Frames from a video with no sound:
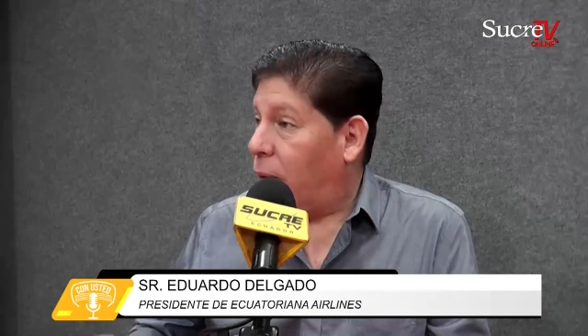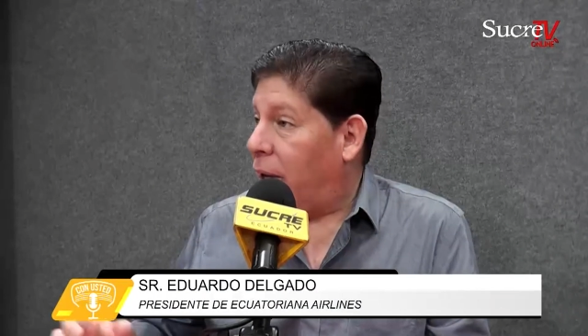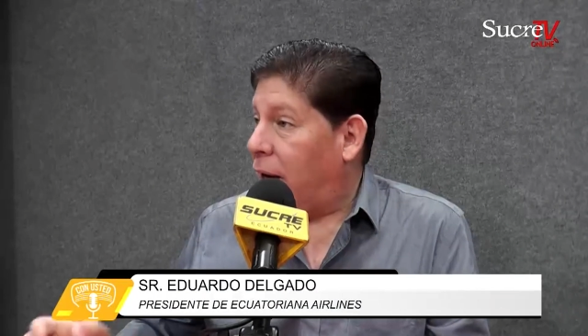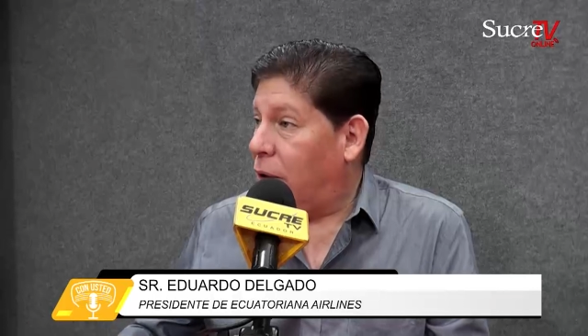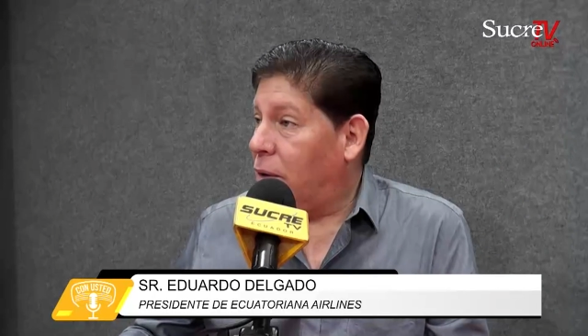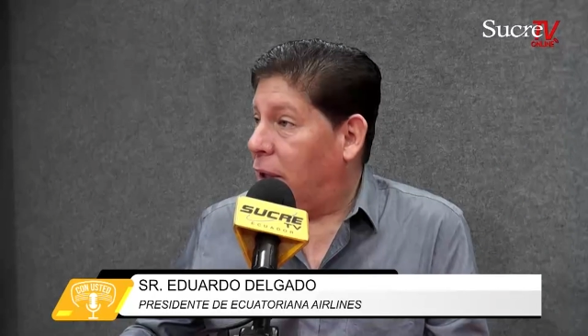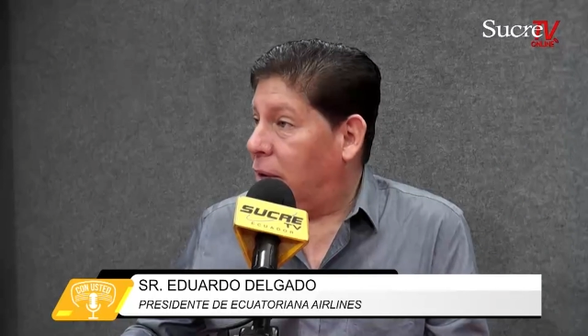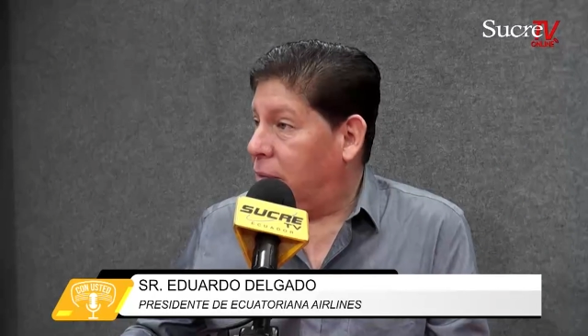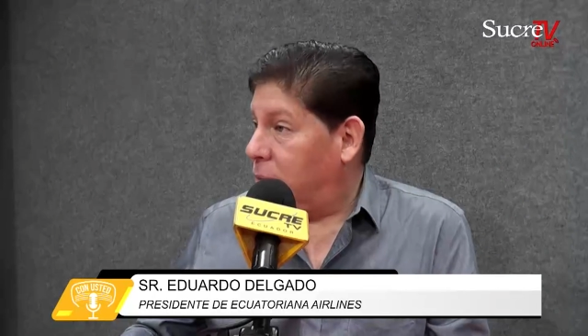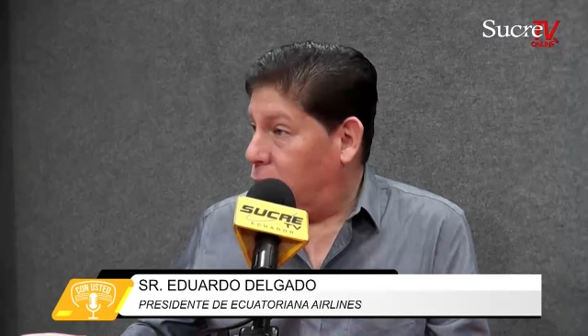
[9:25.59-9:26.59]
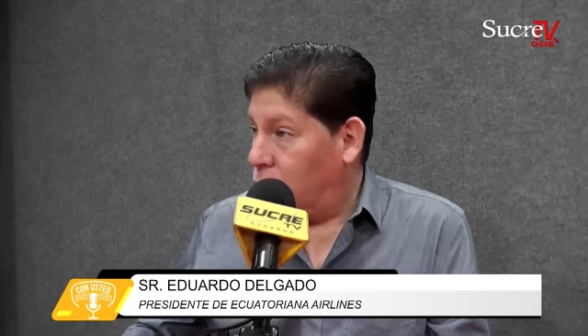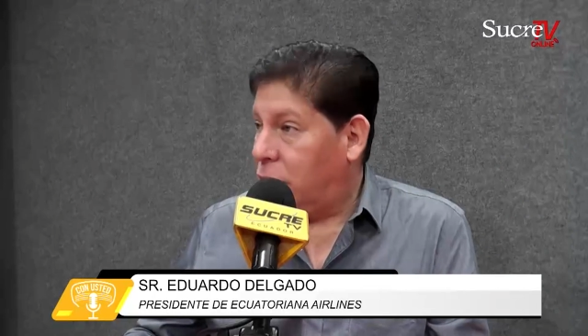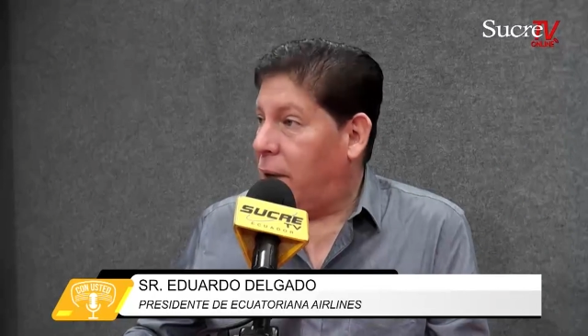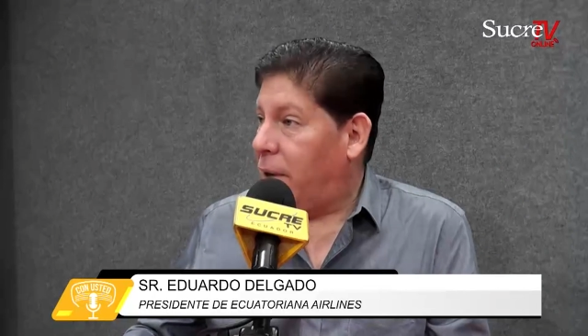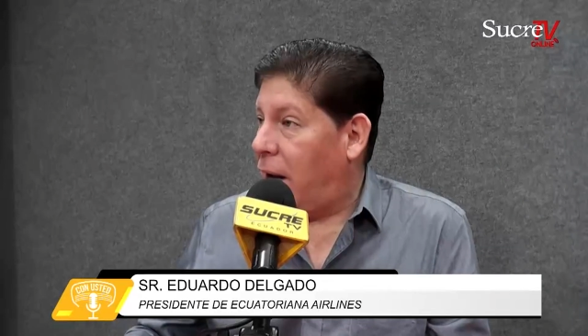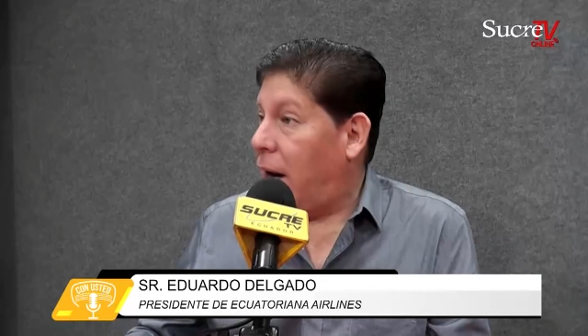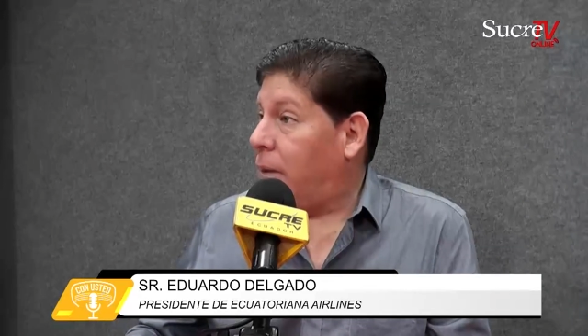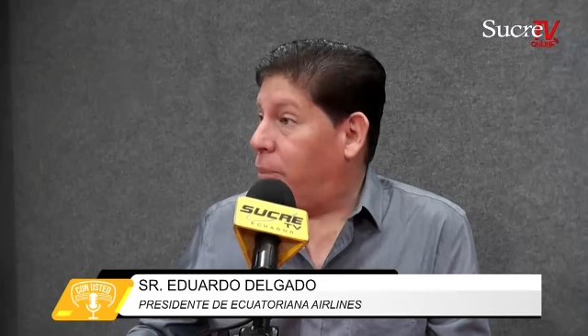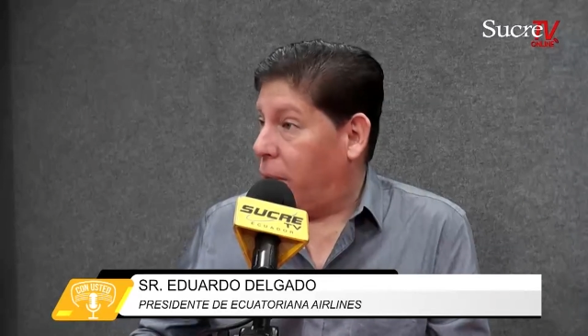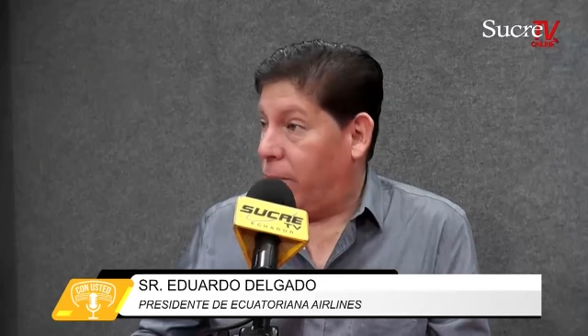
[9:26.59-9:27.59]
El cuencano le gusta
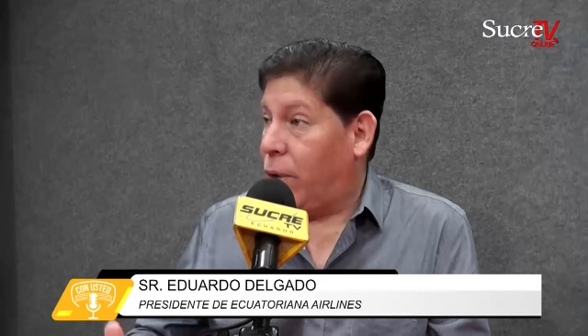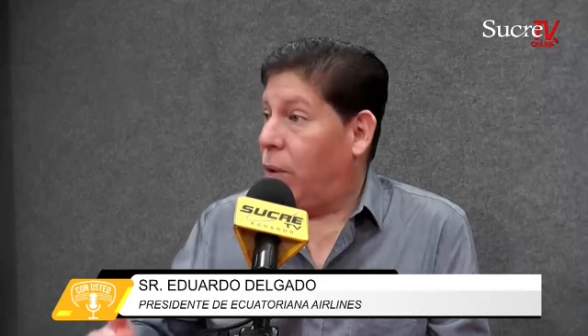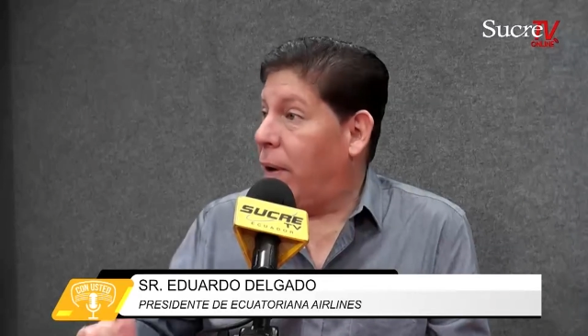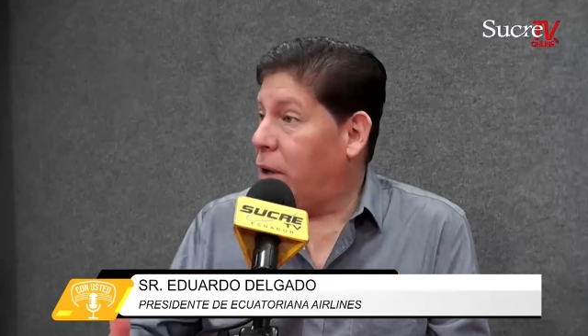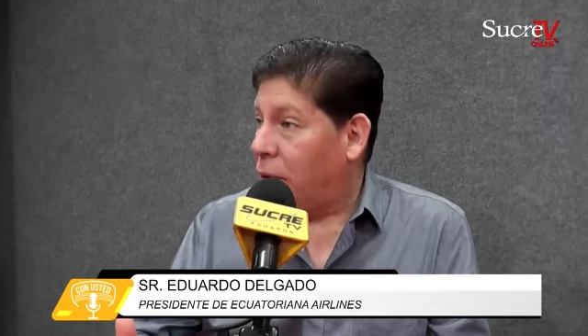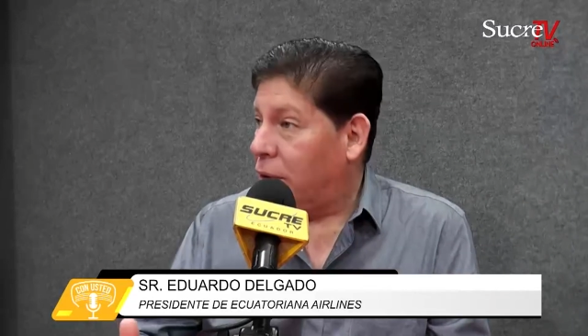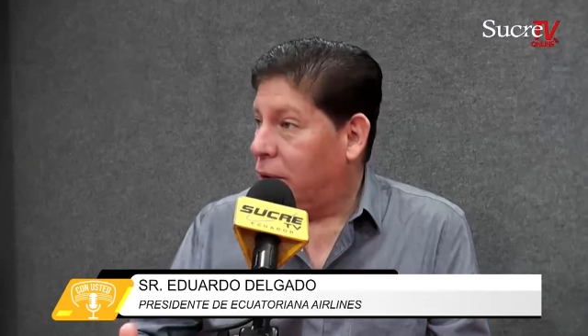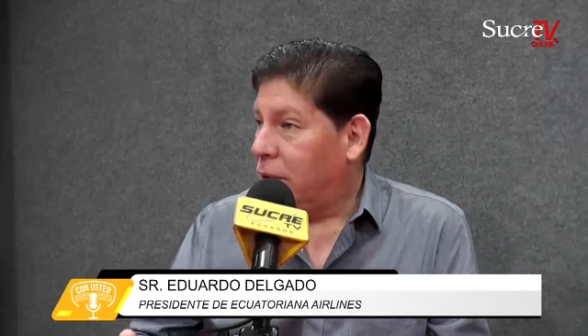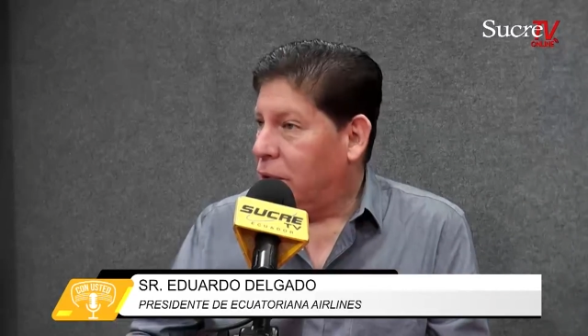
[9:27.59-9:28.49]
viajar, por ejemplo, a Nueva York.